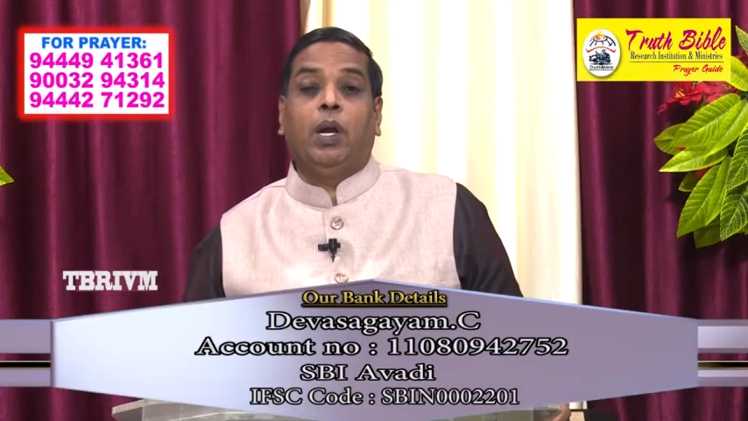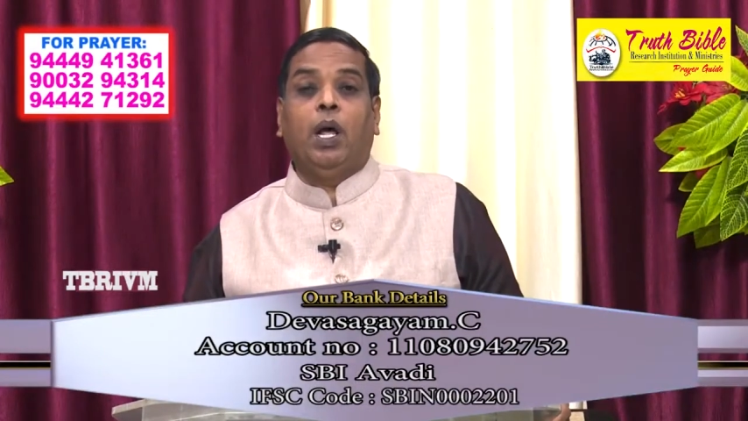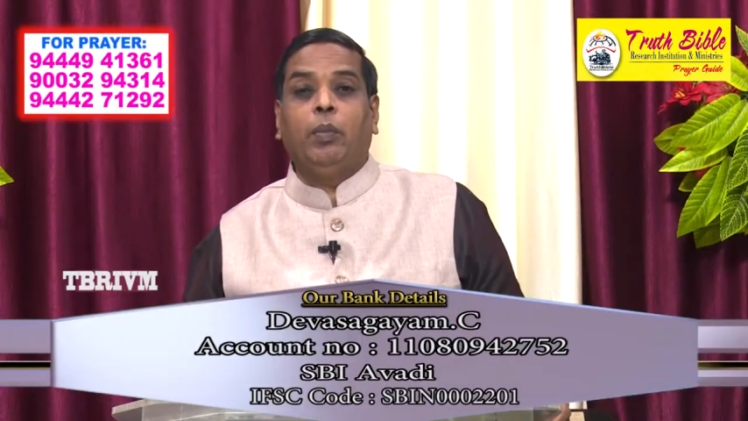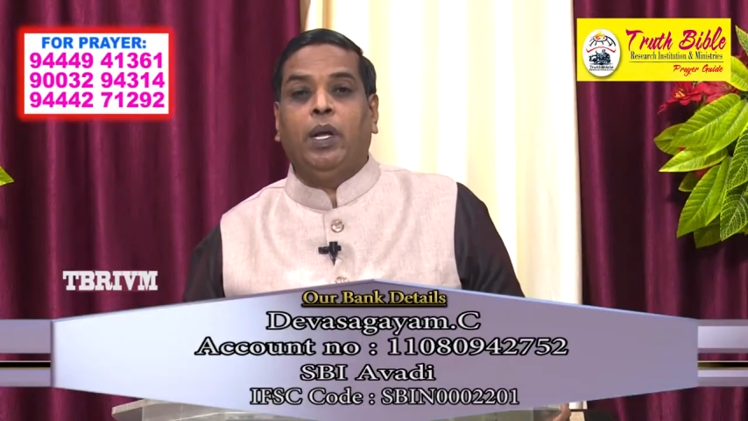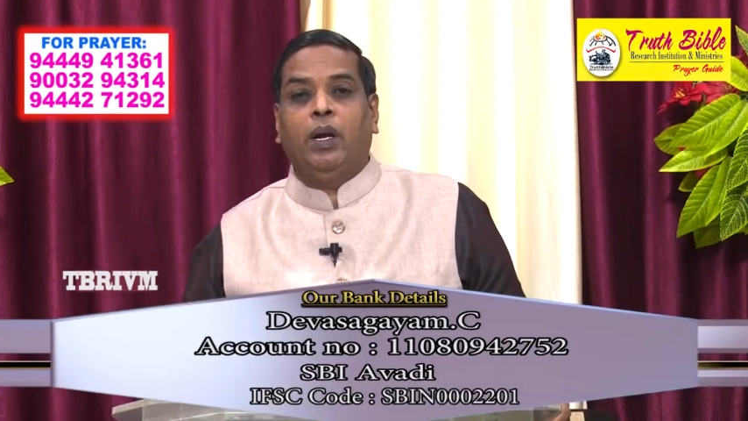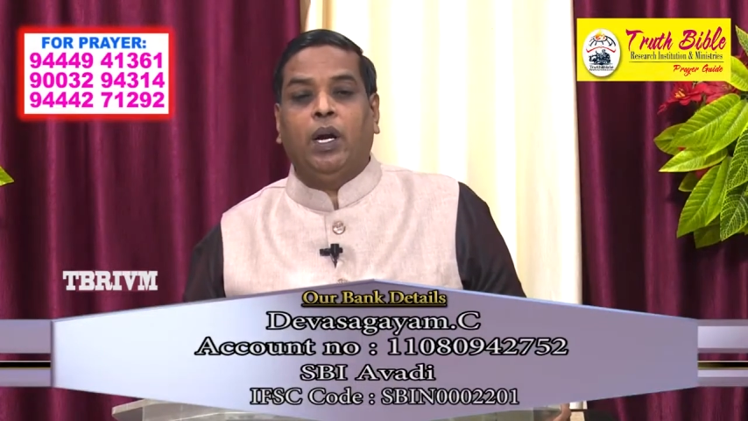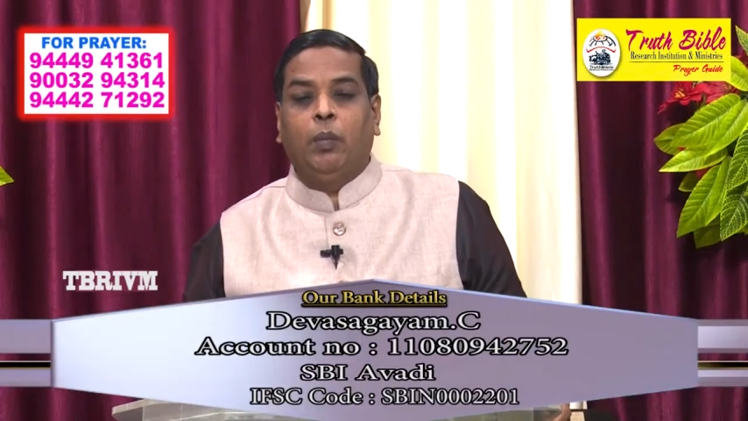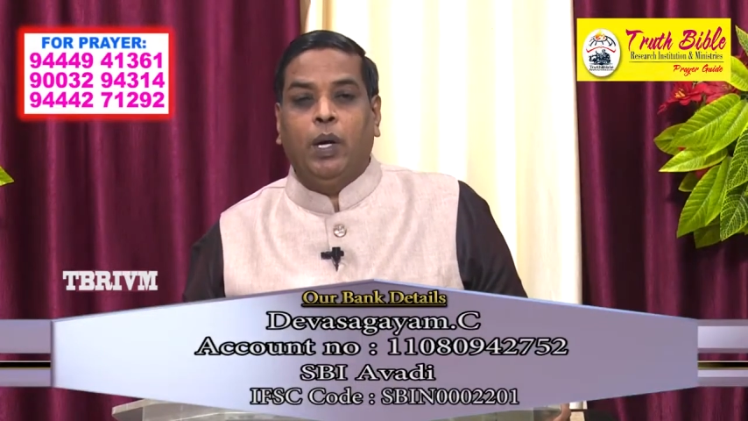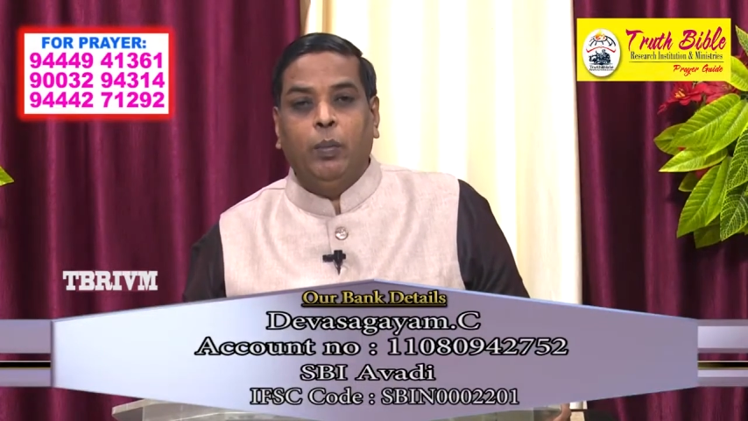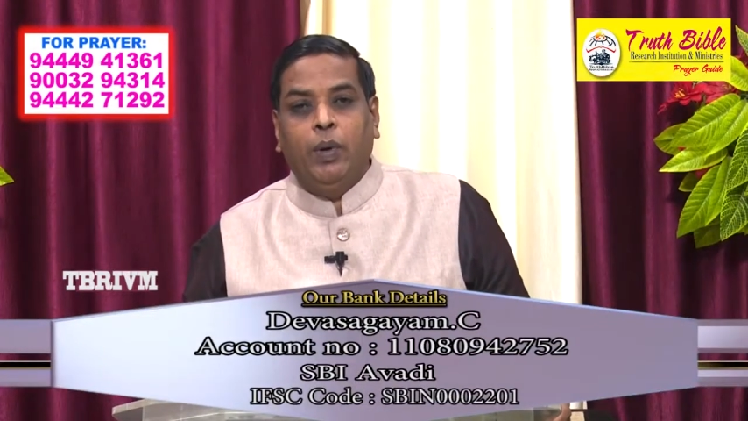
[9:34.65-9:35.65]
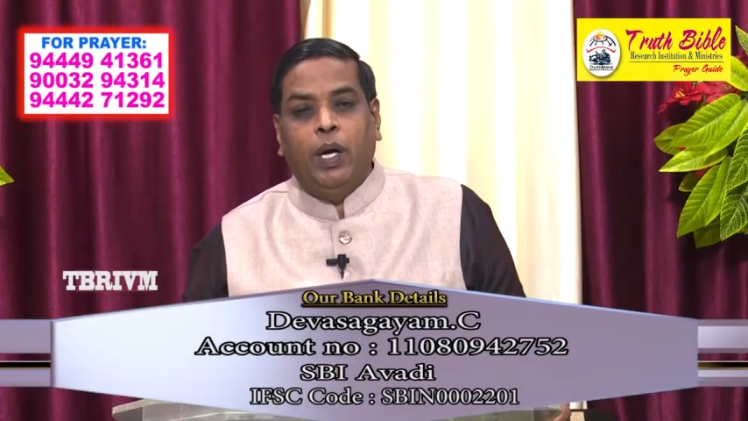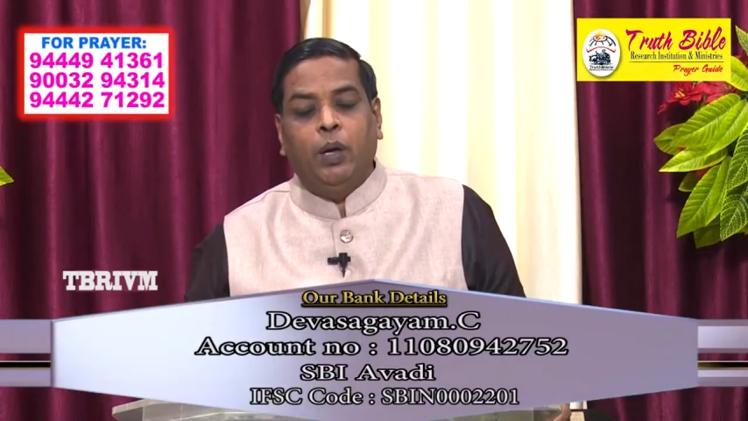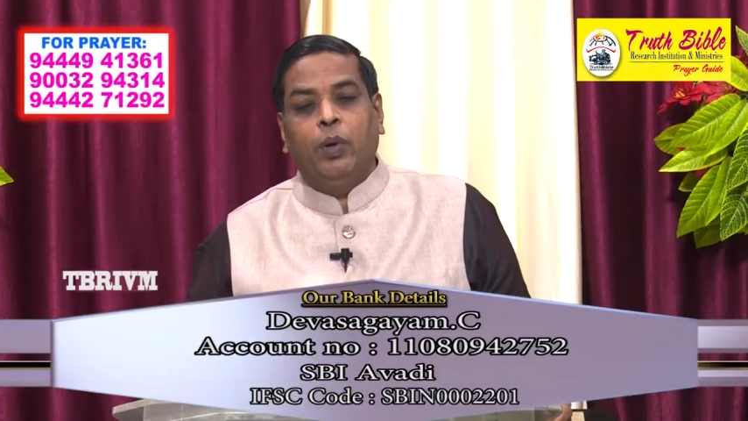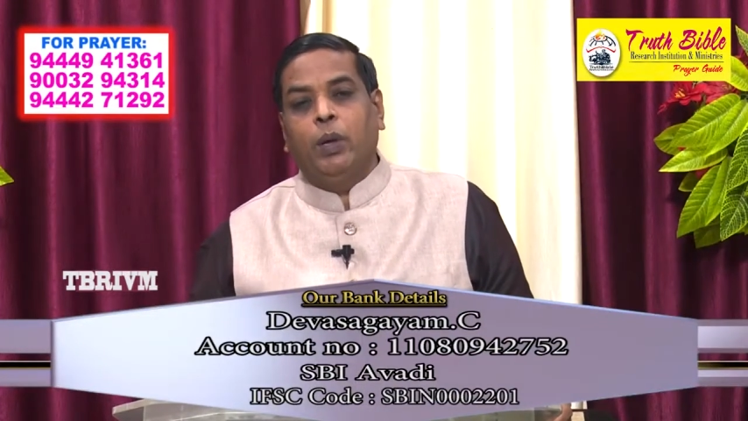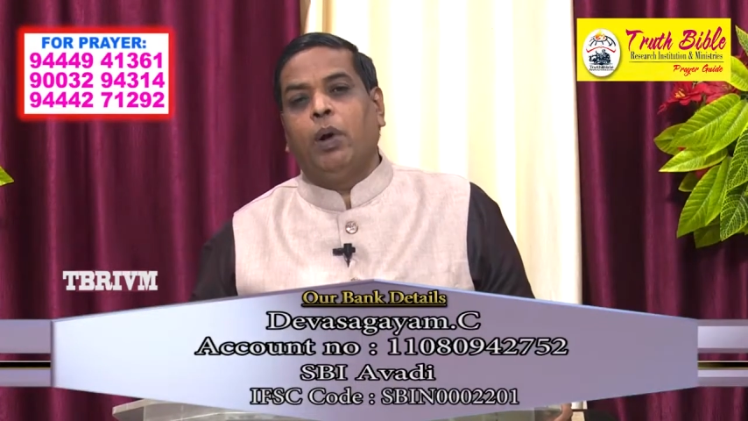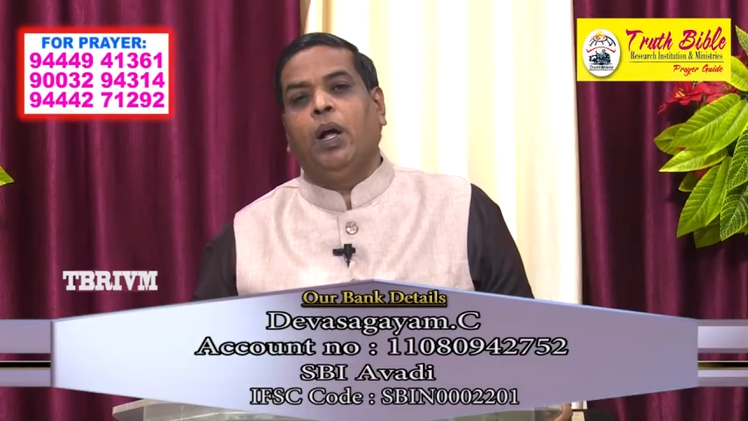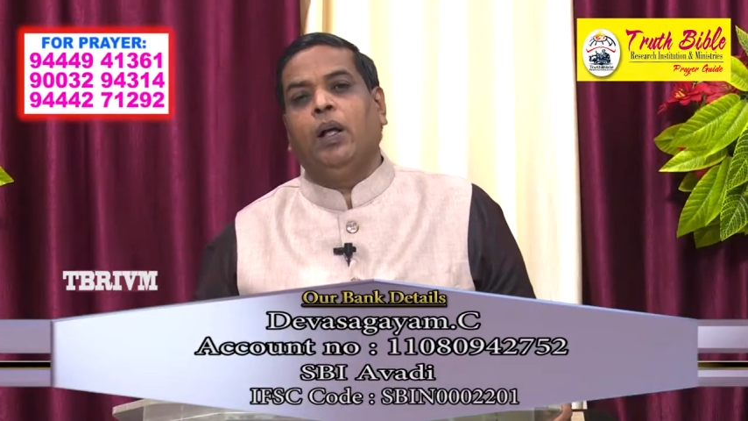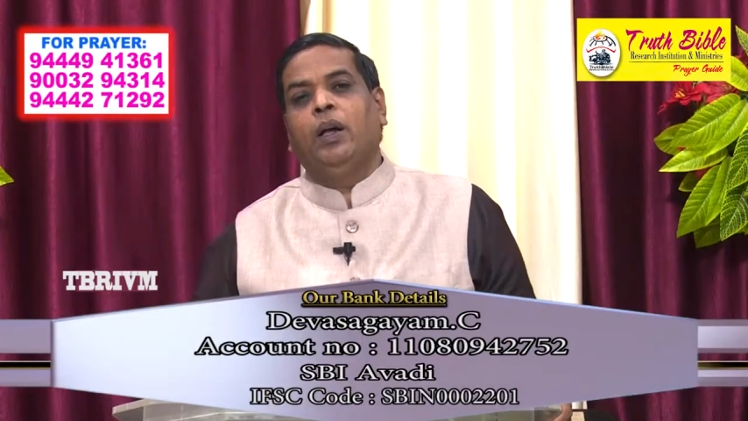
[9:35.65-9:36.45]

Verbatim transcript: இல்லாமல் யாருக்கும் நம்ம மன்னிப்பு கிடைக்க முடியுமா